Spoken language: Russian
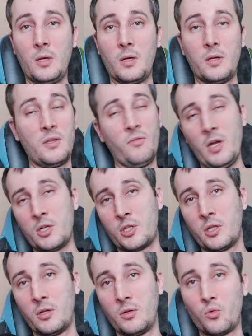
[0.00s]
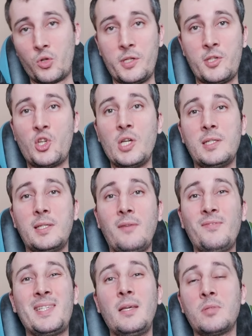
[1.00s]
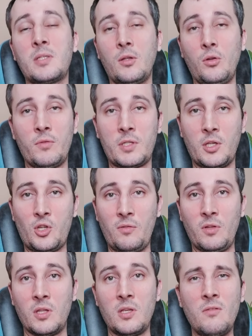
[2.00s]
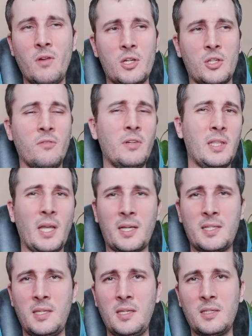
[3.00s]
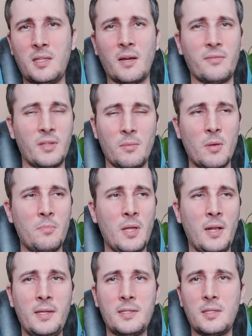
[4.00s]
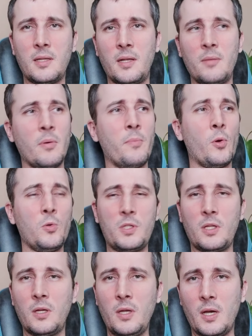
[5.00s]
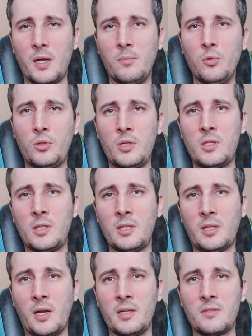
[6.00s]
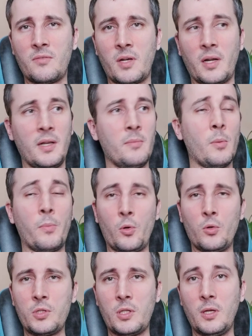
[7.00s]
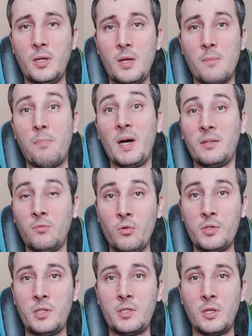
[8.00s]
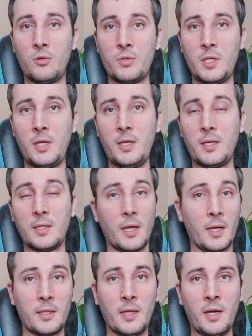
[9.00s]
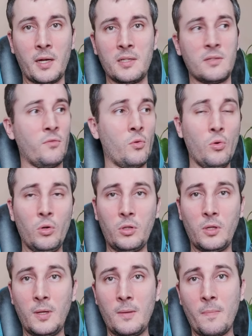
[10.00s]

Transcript: Э, неважно, уже сейчас нам всем становится очевидно. Неважно, вы таксист, автомобилист, либо просто работаете на трансферах, либо просто подвозите людей иногда раз в год